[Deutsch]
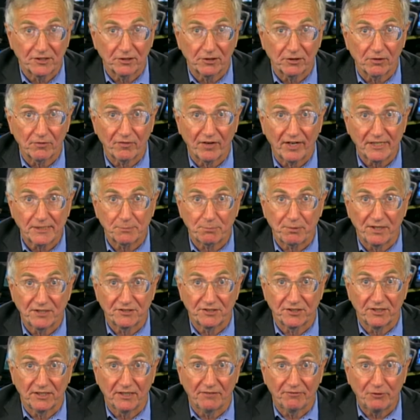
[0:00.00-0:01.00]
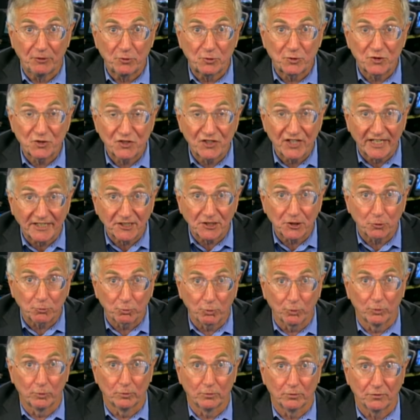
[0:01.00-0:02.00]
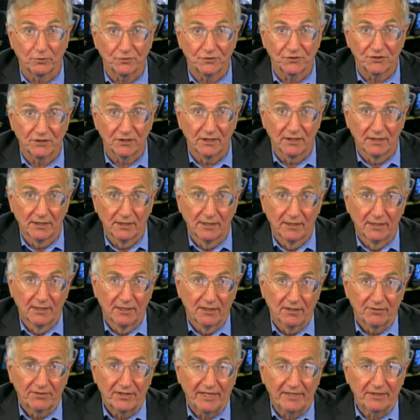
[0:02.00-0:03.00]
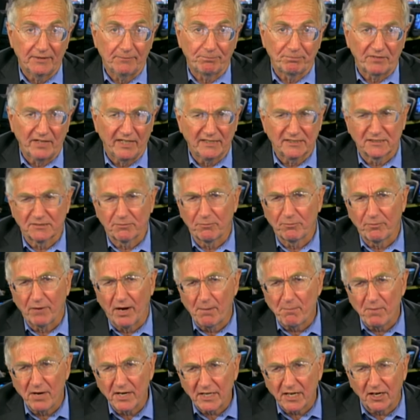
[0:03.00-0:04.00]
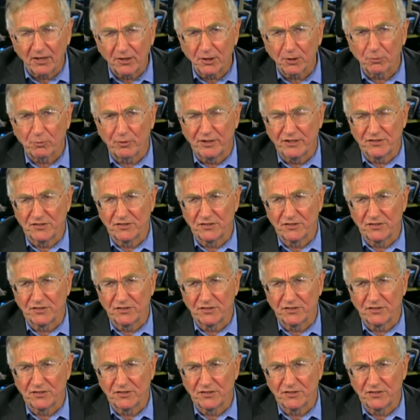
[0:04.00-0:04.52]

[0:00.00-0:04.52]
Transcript: Seymour Hirsch schrieb in seinem Blog in Bezug auf anonyme Quellen, dass